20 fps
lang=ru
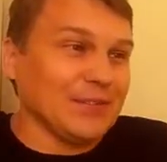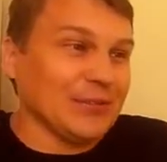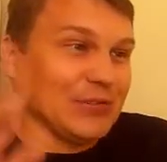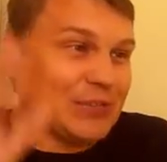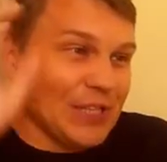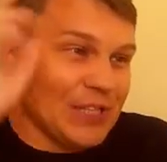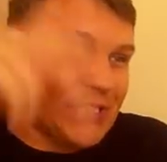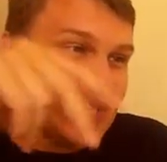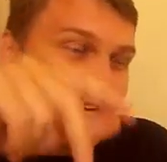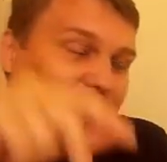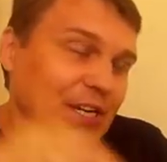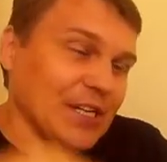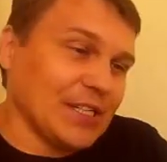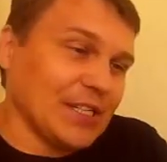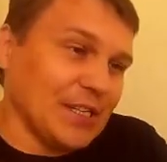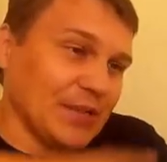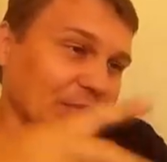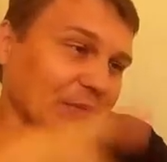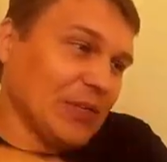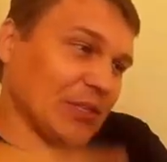сейчас как раз
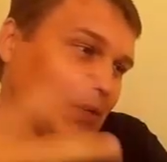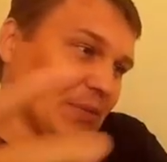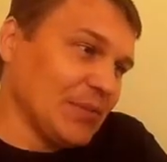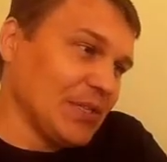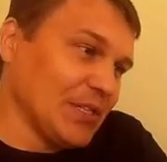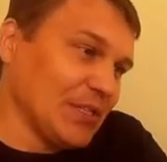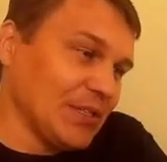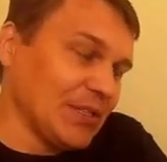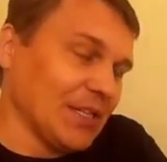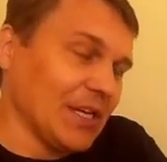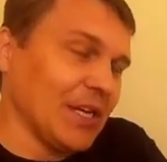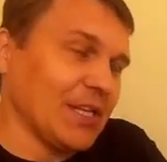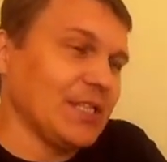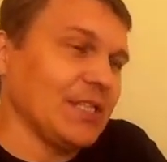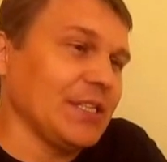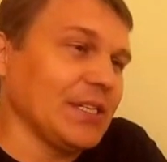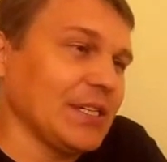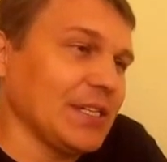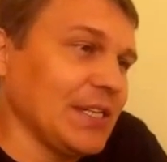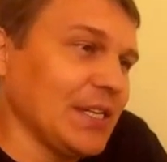я, у меня там есть
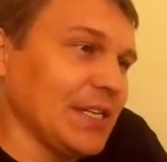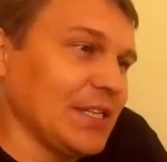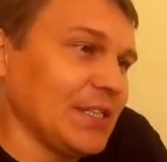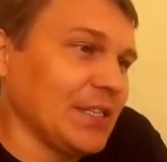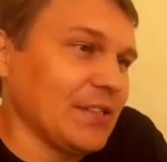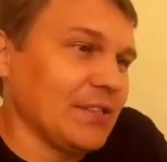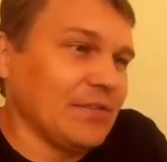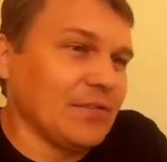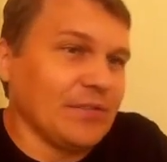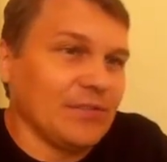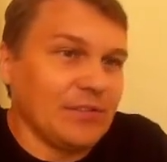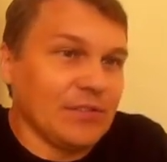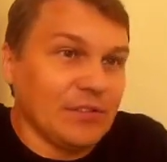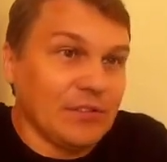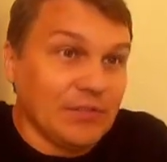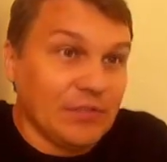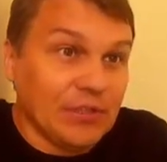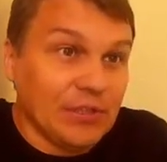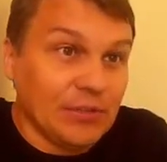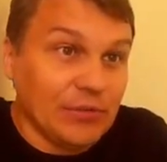картинка, я это
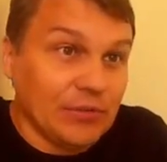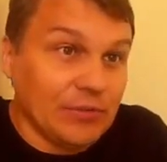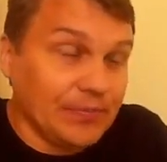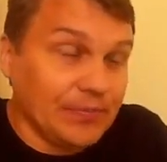разверну.